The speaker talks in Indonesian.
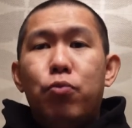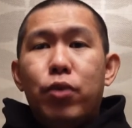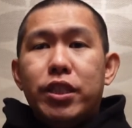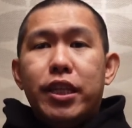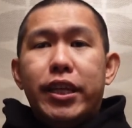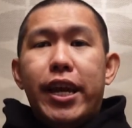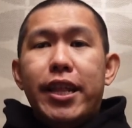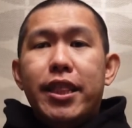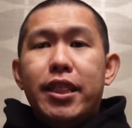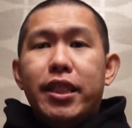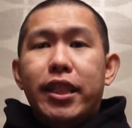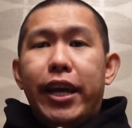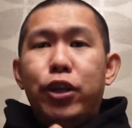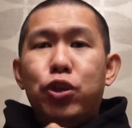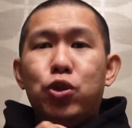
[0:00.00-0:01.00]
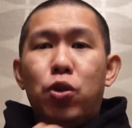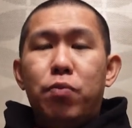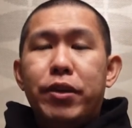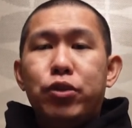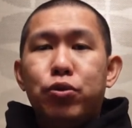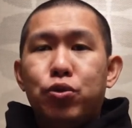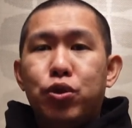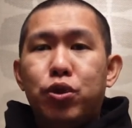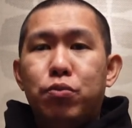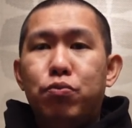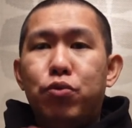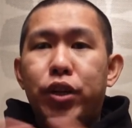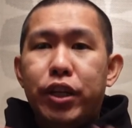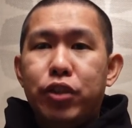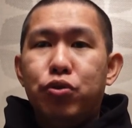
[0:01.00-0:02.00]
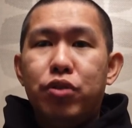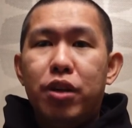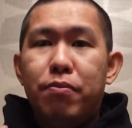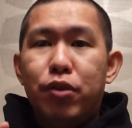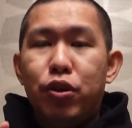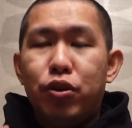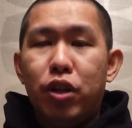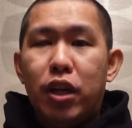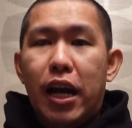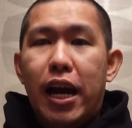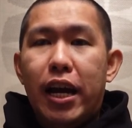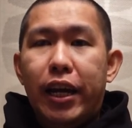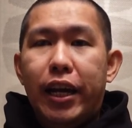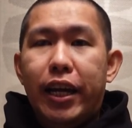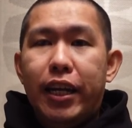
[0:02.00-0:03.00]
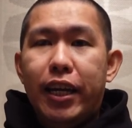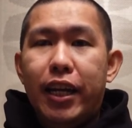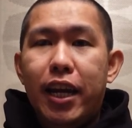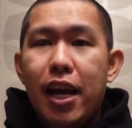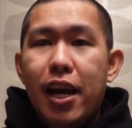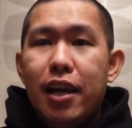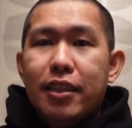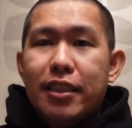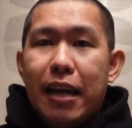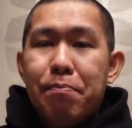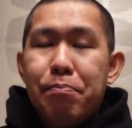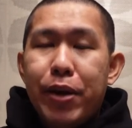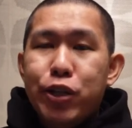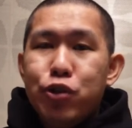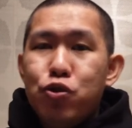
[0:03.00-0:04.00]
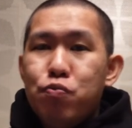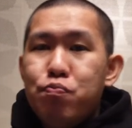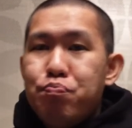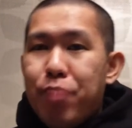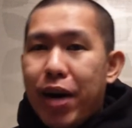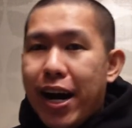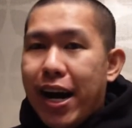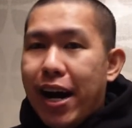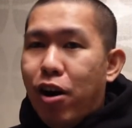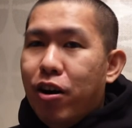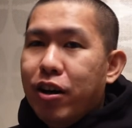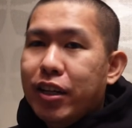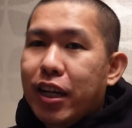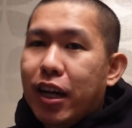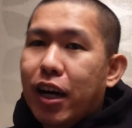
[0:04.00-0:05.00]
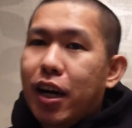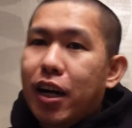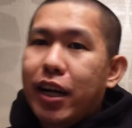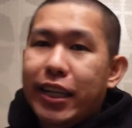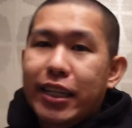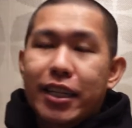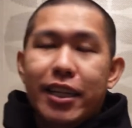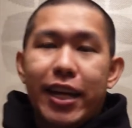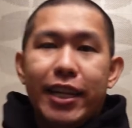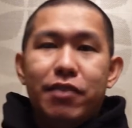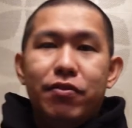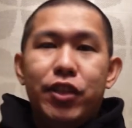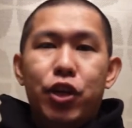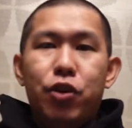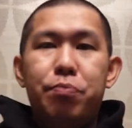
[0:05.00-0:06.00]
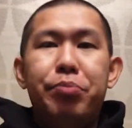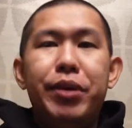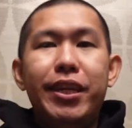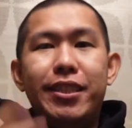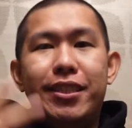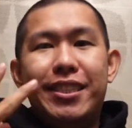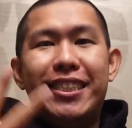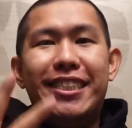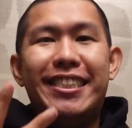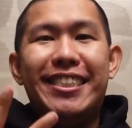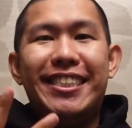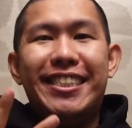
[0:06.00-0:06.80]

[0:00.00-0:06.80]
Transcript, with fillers: once again, thank you so much untuk semuanya yang sudah menonton hari ini. Sampai jumpa on the, uh, in the next video. Peace.